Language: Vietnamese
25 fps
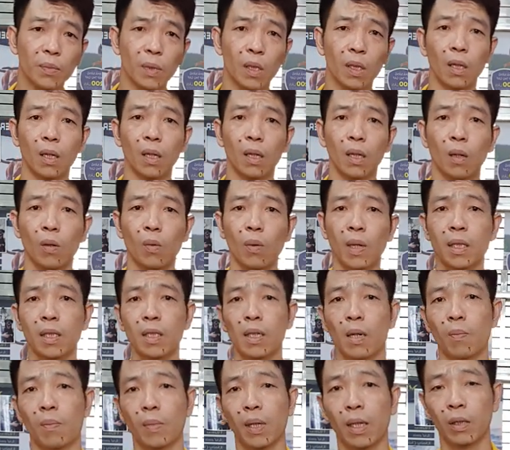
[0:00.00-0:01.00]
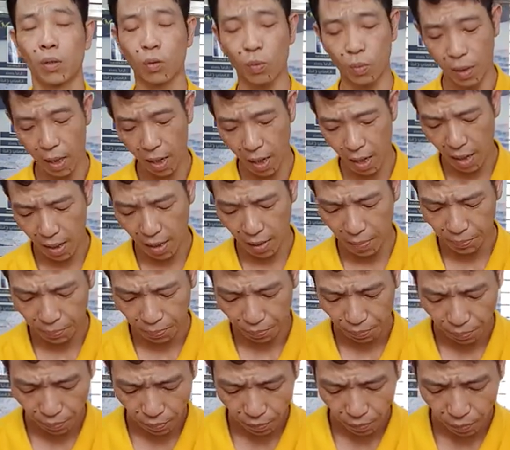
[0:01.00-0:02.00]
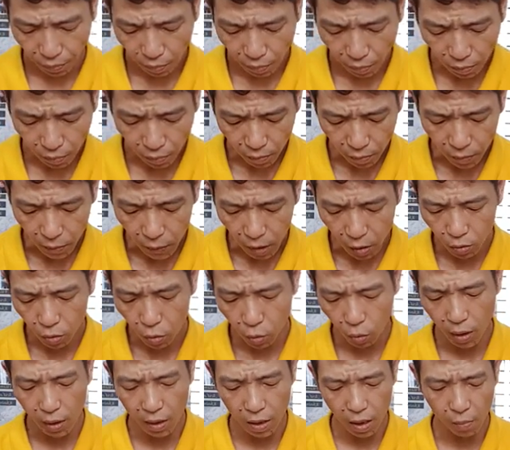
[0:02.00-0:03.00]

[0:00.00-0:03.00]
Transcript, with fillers: Ờ, quan trọng là chúng ta quan